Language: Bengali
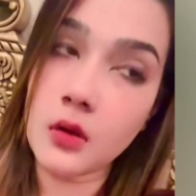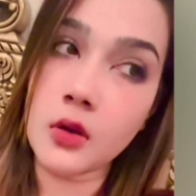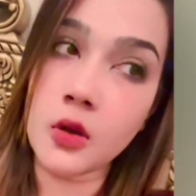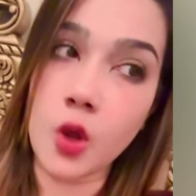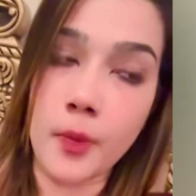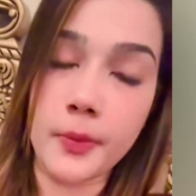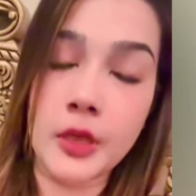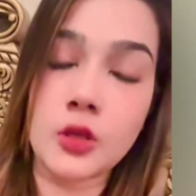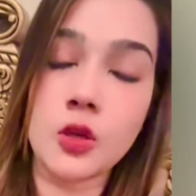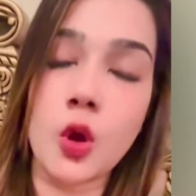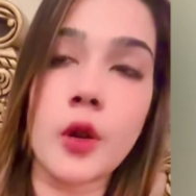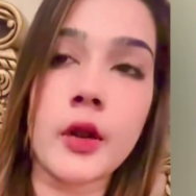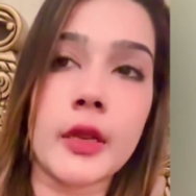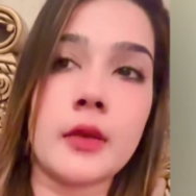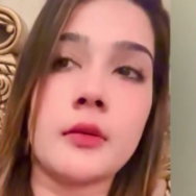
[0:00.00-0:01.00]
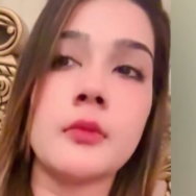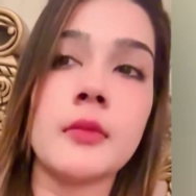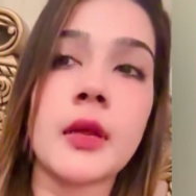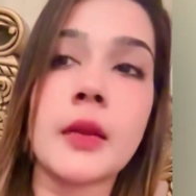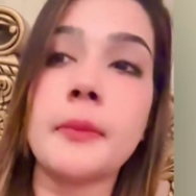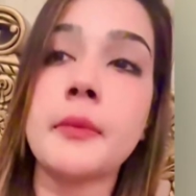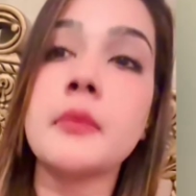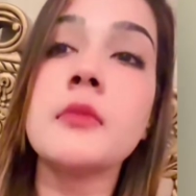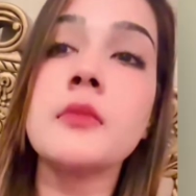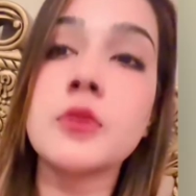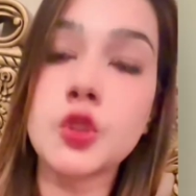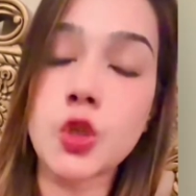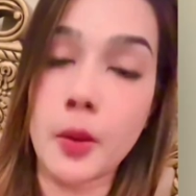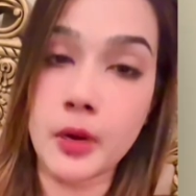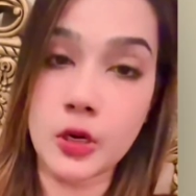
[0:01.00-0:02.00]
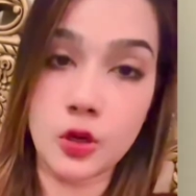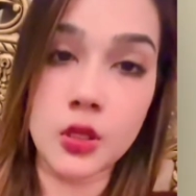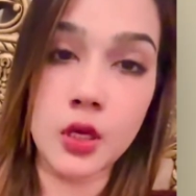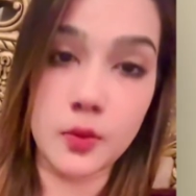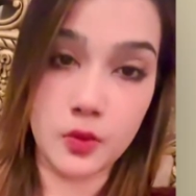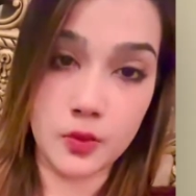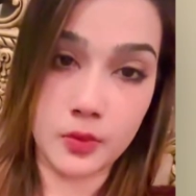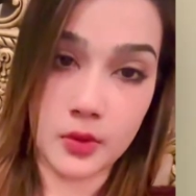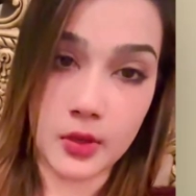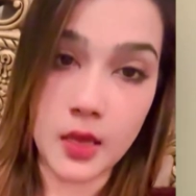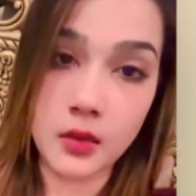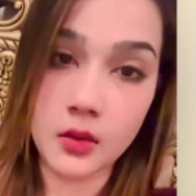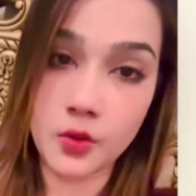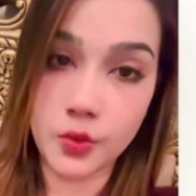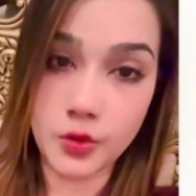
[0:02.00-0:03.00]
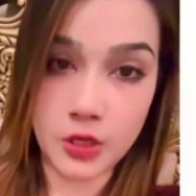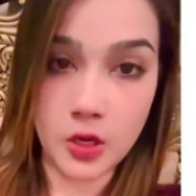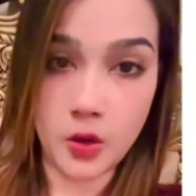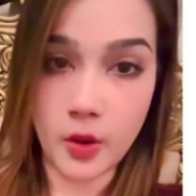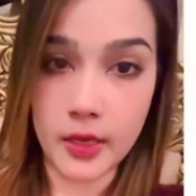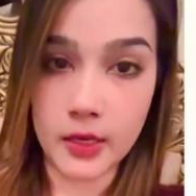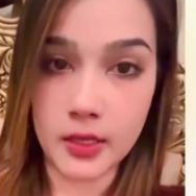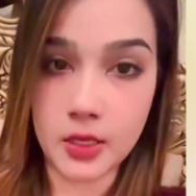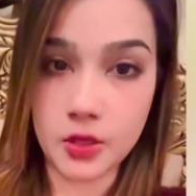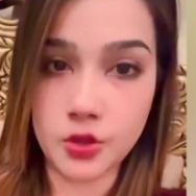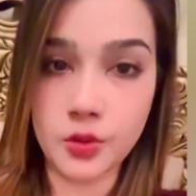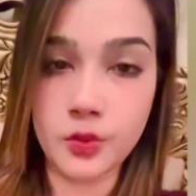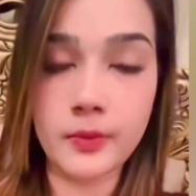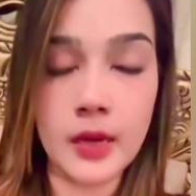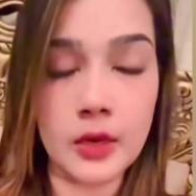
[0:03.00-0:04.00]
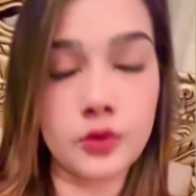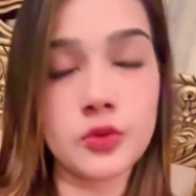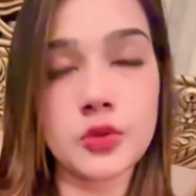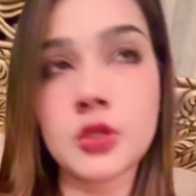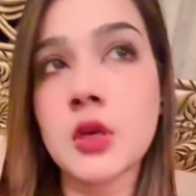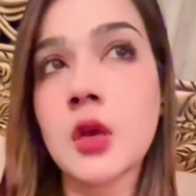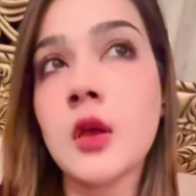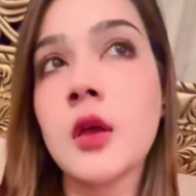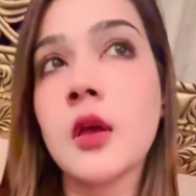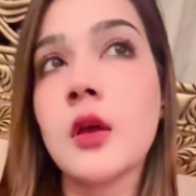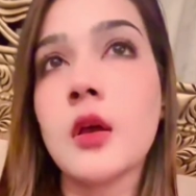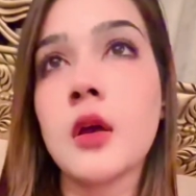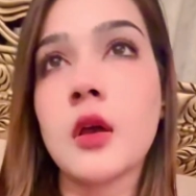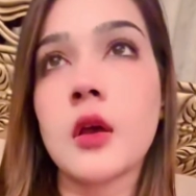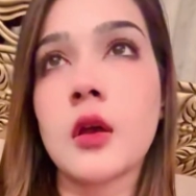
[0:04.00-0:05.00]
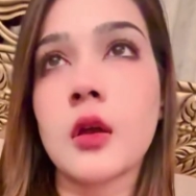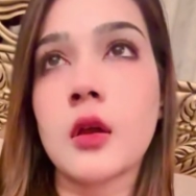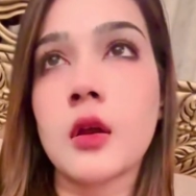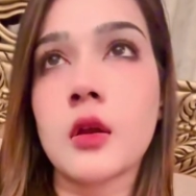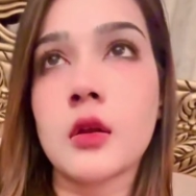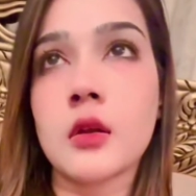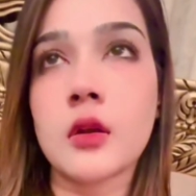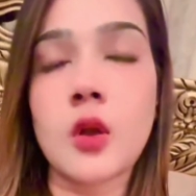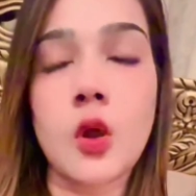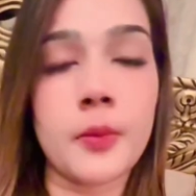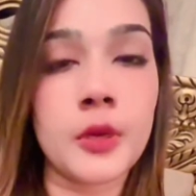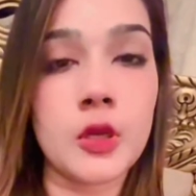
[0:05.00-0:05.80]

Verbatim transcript: কমেন্ট করেন মানে সবার কথা বলবো না গুটি কয়েক কিছু মানুষ কমেন্ট